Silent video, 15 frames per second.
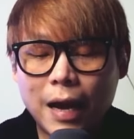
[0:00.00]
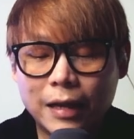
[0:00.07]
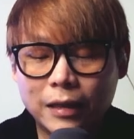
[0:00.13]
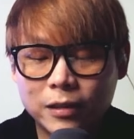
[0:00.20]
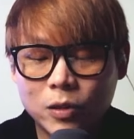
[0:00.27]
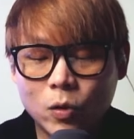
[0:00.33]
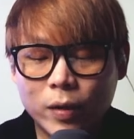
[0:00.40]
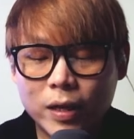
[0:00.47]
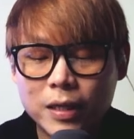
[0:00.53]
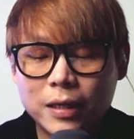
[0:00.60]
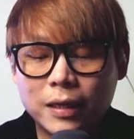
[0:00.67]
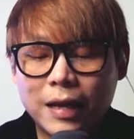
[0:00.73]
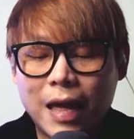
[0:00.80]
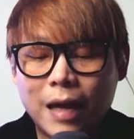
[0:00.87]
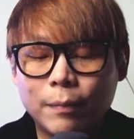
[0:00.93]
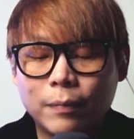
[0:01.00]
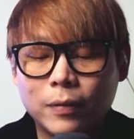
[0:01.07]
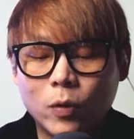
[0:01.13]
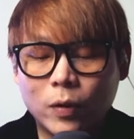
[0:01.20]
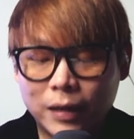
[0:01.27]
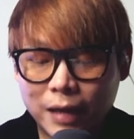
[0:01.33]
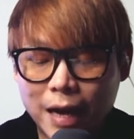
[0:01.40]
อาจจะส่งให้เกิดแรง
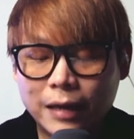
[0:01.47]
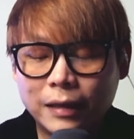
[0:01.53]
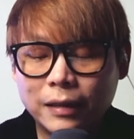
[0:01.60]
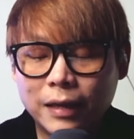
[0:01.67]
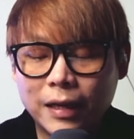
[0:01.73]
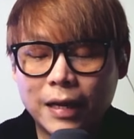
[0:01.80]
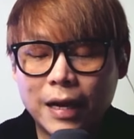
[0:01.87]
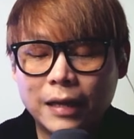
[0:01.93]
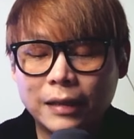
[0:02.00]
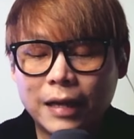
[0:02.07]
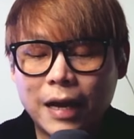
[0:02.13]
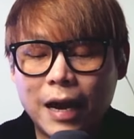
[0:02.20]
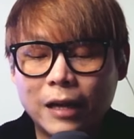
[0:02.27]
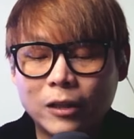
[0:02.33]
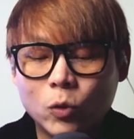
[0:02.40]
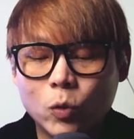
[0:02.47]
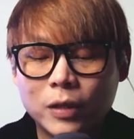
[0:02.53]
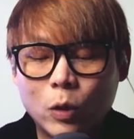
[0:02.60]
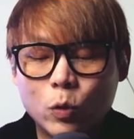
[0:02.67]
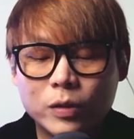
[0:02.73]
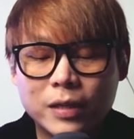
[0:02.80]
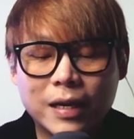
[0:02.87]
กดดันในการขายทั่ว
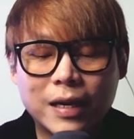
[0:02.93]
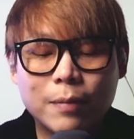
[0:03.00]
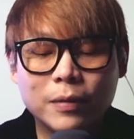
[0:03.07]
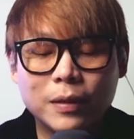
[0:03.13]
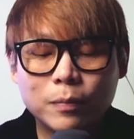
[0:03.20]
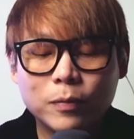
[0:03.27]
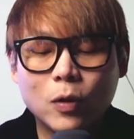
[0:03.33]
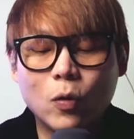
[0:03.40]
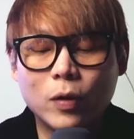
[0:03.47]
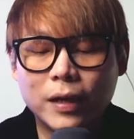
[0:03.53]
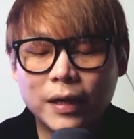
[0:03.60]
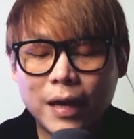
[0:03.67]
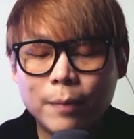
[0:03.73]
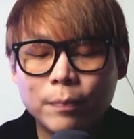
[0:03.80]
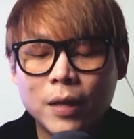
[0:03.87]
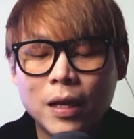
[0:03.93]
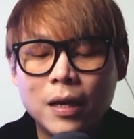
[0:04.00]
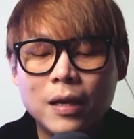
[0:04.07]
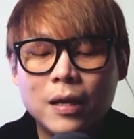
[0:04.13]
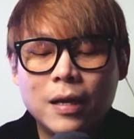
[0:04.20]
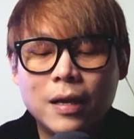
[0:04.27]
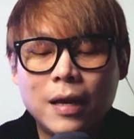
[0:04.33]
ทั้งอุตสาหกรรมคริปโตนะครับ
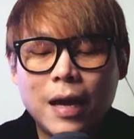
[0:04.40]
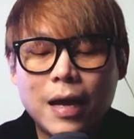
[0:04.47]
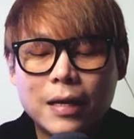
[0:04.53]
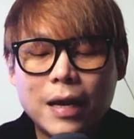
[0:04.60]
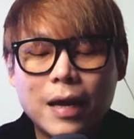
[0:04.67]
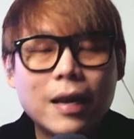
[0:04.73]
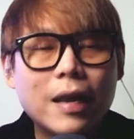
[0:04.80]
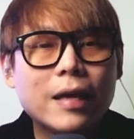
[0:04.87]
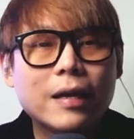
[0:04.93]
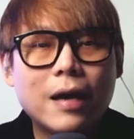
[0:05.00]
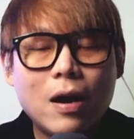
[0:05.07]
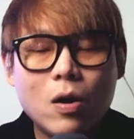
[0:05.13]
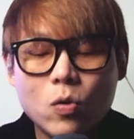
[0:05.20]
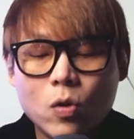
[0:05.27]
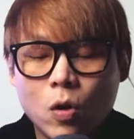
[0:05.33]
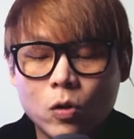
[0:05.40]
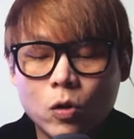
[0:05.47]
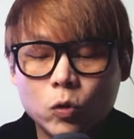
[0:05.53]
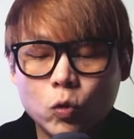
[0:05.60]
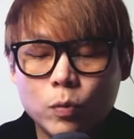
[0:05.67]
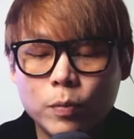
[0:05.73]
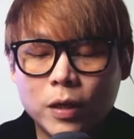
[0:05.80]
หากการไหลเข้าของ
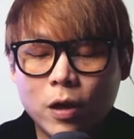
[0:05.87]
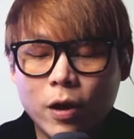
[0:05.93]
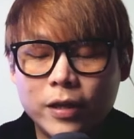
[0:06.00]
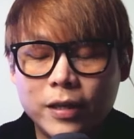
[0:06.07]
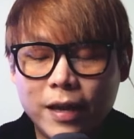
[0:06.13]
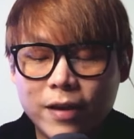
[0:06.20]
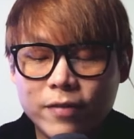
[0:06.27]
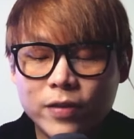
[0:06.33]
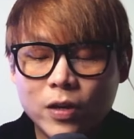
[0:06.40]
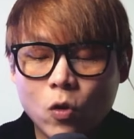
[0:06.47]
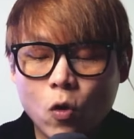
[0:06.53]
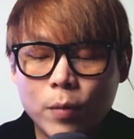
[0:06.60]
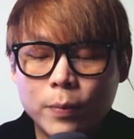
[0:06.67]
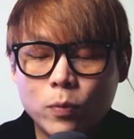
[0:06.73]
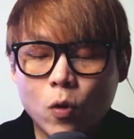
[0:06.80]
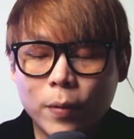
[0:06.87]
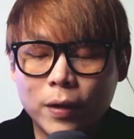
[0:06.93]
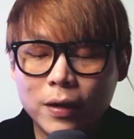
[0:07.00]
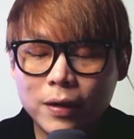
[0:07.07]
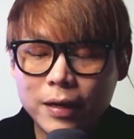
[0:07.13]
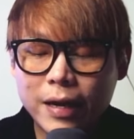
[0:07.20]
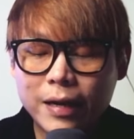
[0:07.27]
กองทุน Bitcoin ETF ยังคงเป็นบวกไป
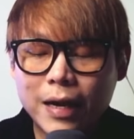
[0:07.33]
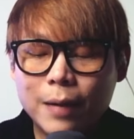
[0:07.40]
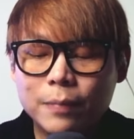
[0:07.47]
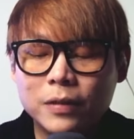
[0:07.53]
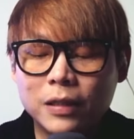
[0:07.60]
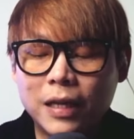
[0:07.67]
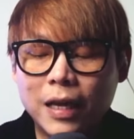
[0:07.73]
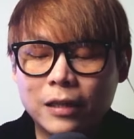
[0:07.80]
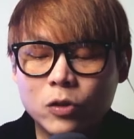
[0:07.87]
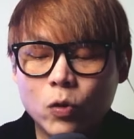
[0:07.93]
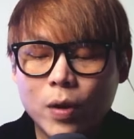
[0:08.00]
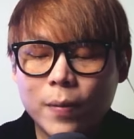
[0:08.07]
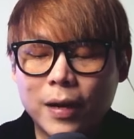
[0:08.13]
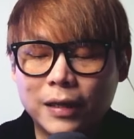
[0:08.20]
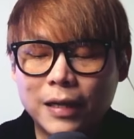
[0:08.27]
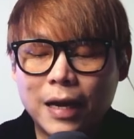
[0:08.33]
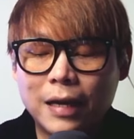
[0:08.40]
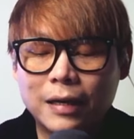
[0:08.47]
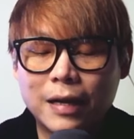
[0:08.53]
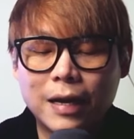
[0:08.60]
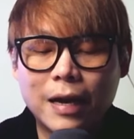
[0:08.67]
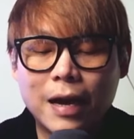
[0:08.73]
เรื่อยๆครับ สิ่งนี้อาจช่วยผลักดั
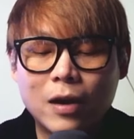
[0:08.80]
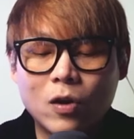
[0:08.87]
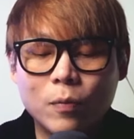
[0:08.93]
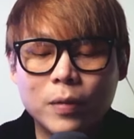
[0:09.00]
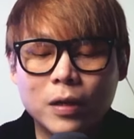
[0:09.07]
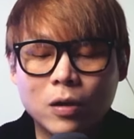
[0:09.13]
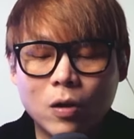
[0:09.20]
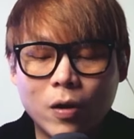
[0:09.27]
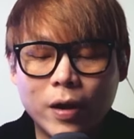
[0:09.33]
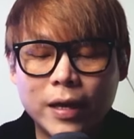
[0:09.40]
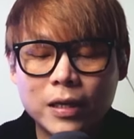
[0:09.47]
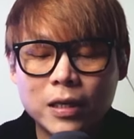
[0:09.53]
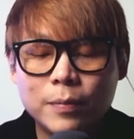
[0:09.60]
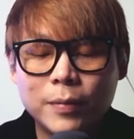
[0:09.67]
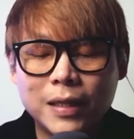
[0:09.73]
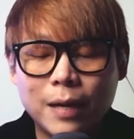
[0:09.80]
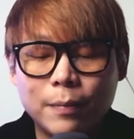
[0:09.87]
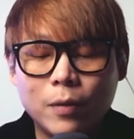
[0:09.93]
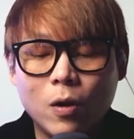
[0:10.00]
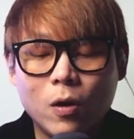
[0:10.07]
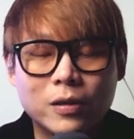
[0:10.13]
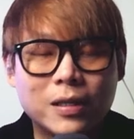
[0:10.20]
นราคาของ Bitcoin ให้ขึ้นไป
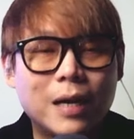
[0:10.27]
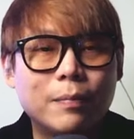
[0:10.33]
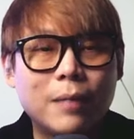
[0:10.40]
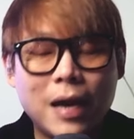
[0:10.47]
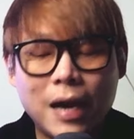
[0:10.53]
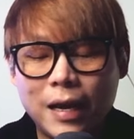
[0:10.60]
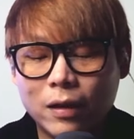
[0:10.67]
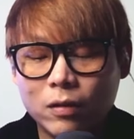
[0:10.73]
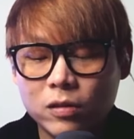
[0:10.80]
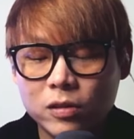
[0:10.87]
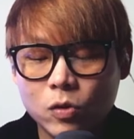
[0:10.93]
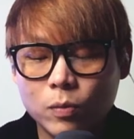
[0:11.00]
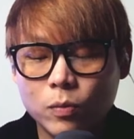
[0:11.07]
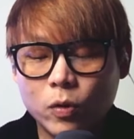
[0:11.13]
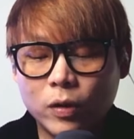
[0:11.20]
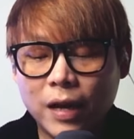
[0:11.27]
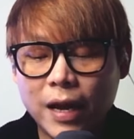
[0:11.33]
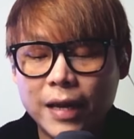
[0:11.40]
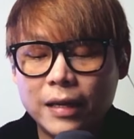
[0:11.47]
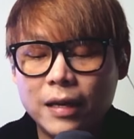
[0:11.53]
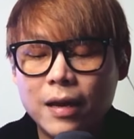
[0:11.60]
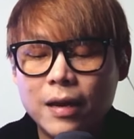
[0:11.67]
ทำ all time high แล้วก็ส่งผล
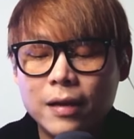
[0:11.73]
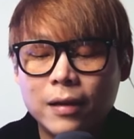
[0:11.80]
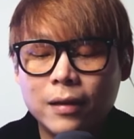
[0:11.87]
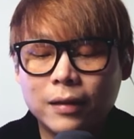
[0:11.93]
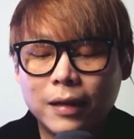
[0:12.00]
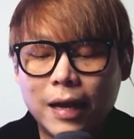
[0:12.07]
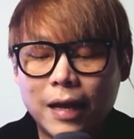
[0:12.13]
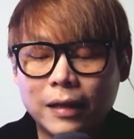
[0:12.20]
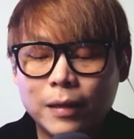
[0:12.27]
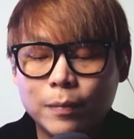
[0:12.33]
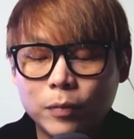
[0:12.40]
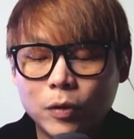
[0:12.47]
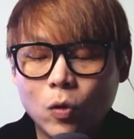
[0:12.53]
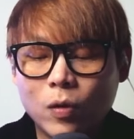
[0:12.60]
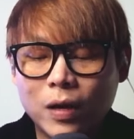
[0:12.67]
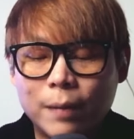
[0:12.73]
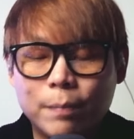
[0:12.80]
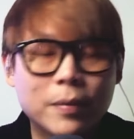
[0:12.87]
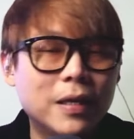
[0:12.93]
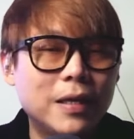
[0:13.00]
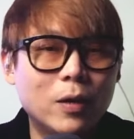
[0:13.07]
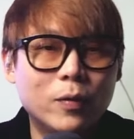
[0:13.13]
ให้ตลาดคริปโตกลับ
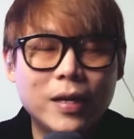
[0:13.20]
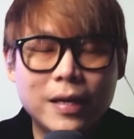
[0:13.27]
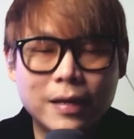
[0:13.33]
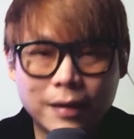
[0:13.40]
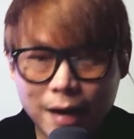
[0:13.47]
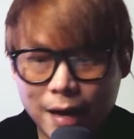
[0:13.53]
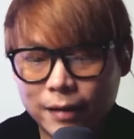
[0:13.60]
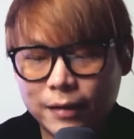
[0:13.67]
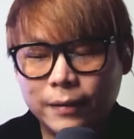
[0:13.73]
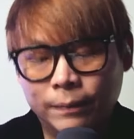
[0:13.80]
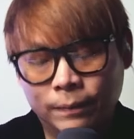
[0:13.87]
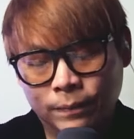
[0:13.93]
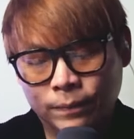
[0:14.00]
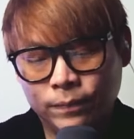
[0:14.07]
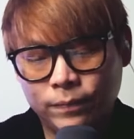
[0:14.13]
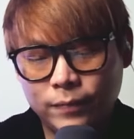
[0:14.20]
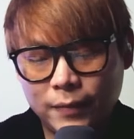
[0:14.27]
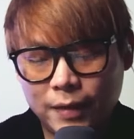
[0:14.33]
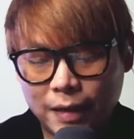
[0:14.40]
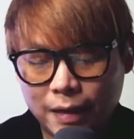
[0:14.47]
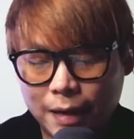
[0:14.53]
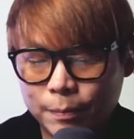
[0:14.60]
มาเขียวได้อีกครั้งหนึ่ง
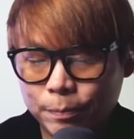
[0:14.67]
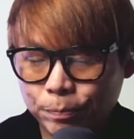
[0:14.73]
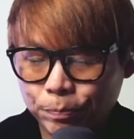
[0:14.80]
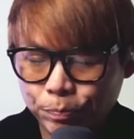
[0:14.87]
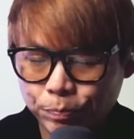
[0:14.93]
นะครับ